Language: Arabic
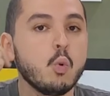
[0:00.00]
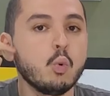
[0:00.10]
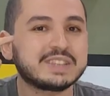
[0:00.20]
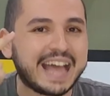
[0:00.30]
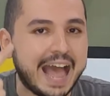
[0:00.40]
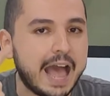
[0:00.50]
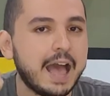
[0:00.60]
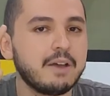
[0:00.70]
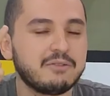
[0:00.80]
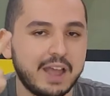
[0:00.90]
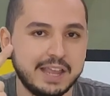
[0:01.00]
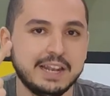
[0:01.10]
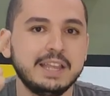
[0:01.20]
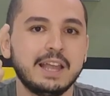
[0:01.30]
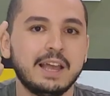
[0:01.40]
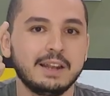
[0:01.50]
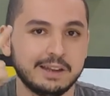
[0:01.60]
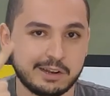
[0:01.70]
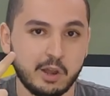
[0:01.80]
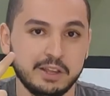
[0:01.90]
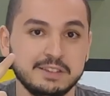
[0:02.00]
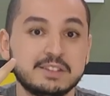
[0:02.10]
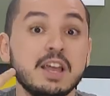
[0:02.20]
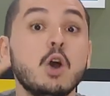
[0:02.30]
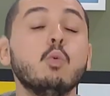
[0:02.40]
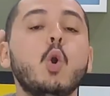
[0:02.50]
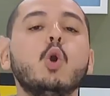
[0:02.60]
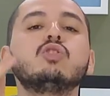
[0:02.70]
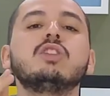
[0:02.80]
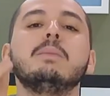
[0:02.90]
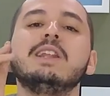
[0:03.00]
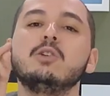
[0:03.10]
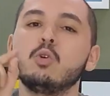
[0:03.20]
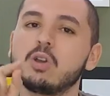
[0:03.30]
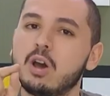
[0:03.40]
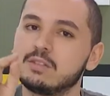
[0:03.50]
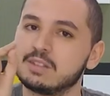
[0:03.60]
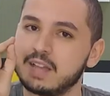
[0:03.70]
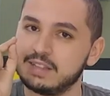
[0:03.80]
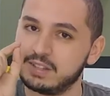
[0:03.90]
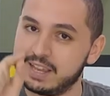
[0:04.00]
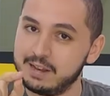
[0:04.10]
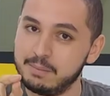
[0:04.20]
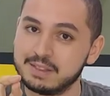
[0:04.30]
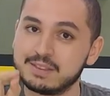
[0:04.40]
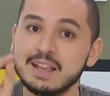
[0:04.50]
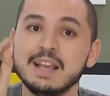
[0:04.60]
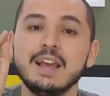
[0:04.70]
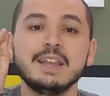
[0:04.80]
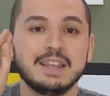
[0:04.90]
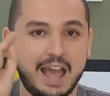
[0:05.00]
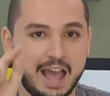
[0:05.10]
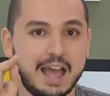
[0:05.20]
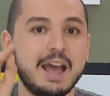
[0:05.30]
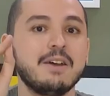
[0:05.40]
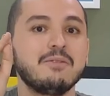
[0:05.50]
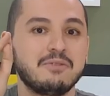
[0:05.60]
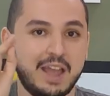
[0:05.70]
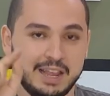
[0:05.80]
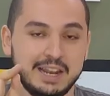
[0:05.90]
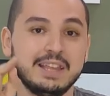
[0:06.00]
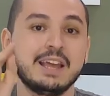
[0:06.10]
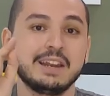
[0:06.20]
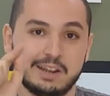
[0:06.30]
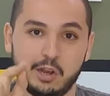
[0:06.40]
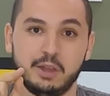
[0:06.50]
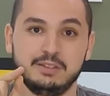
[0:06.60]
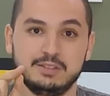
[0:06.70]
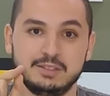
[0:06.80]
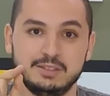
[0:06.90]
وتحقق فاعليه للكلاينت وحط مليون خط تحت كلمه يحقق فاعليه للكلاينت